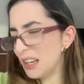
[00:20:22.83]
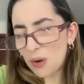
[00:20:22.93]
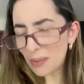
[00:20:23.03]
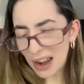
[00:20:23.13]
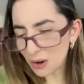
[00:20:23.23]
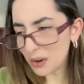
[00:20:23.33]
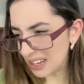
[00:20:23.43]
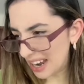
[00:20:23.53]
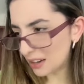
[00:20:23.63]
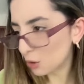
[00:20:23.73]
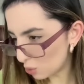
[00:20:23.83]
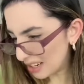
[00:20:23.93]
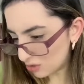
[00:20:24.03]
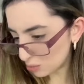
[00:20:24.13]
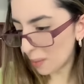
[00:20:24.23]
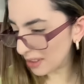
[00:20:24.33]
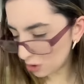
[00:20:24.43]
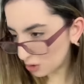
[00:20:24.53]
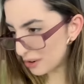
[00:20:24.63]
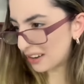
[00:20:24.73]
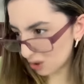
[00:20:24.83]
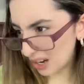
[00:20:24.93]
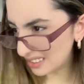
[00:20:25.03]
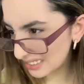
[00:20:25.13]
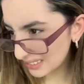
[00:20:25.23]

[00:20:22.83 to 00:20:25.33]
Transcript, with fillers: hablar con Ricardo. Tú en estos momentos no razonas.